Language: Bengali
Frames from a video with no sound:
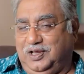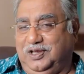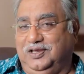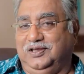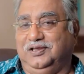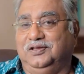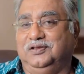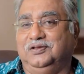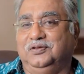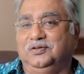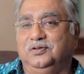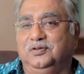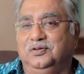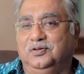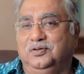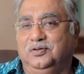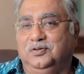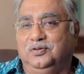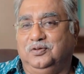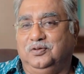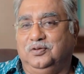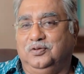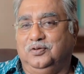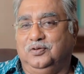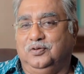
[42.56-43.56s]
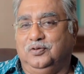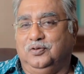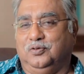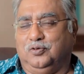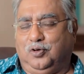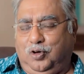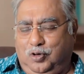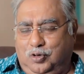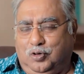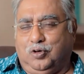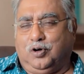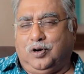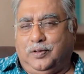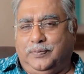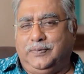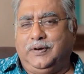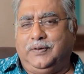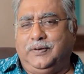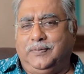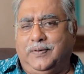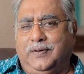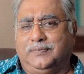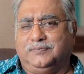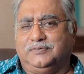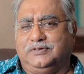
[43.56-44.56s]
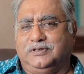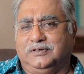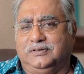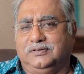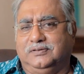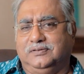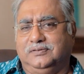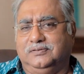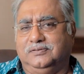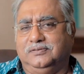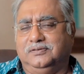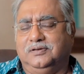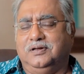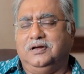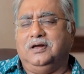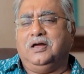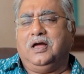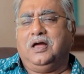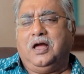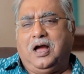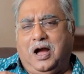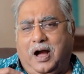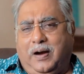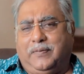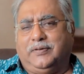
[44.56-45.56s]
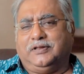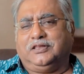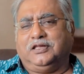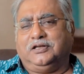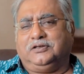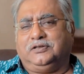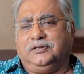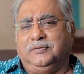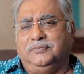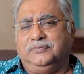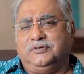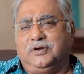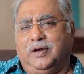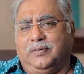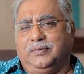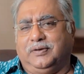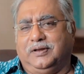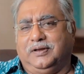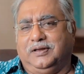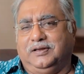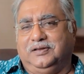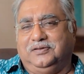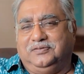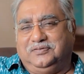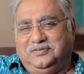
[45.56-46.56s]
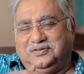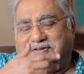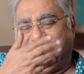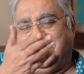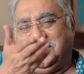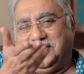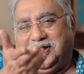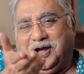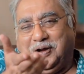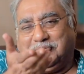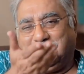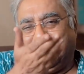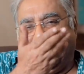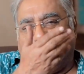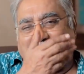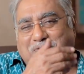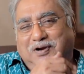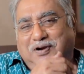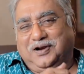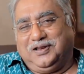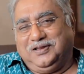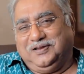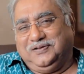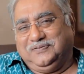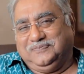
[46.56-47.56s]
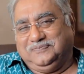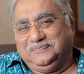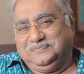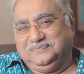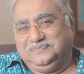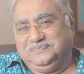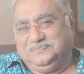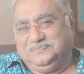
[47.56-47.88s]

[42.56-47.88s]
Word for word: কে রং করাবেন ভাবছেন আমাদের টিম যাবে আপনার বাড়ি